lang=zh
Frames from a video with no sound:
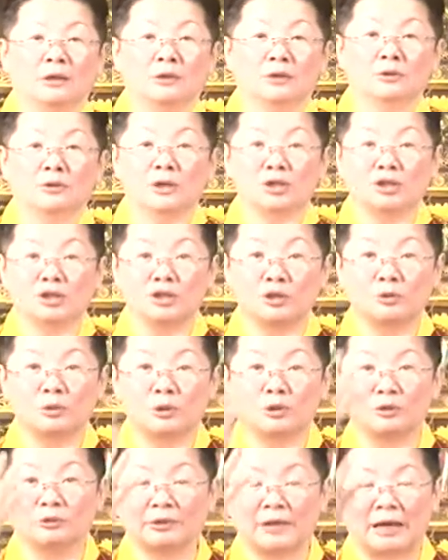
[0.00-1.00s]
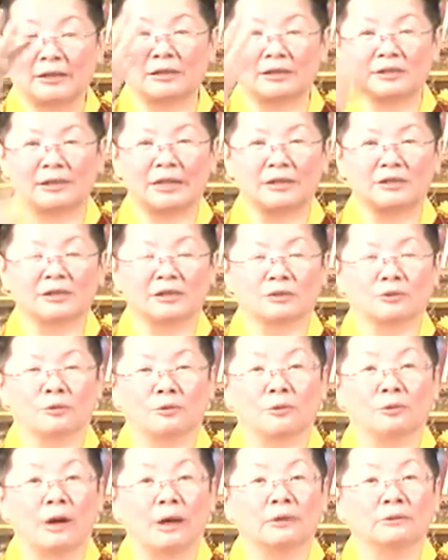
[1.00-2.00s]
所以师尊都当了三世
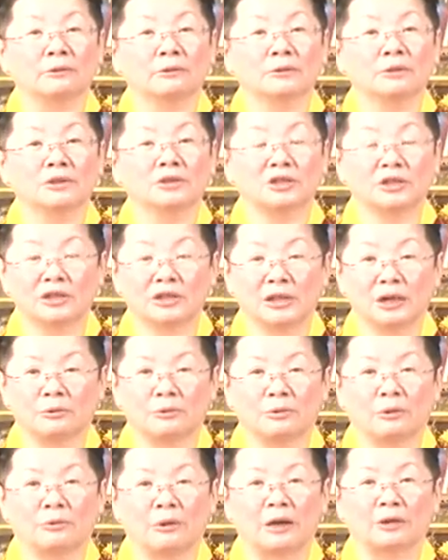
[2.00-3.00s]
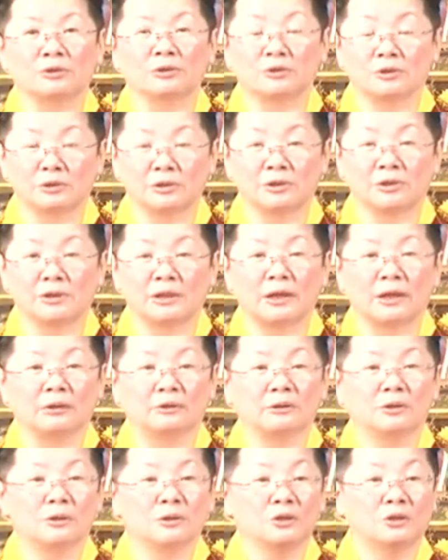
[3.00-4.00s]
国王。西夏国王就是这样，
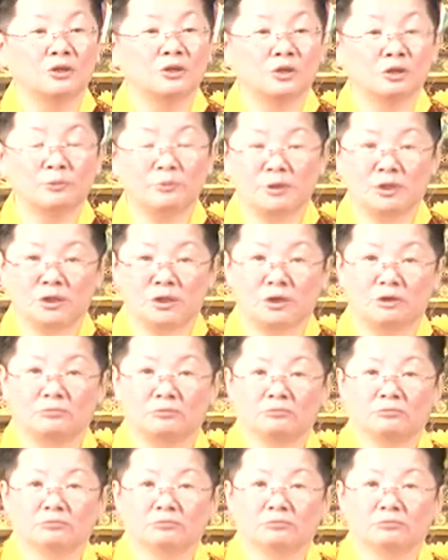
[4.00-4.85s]
修密教。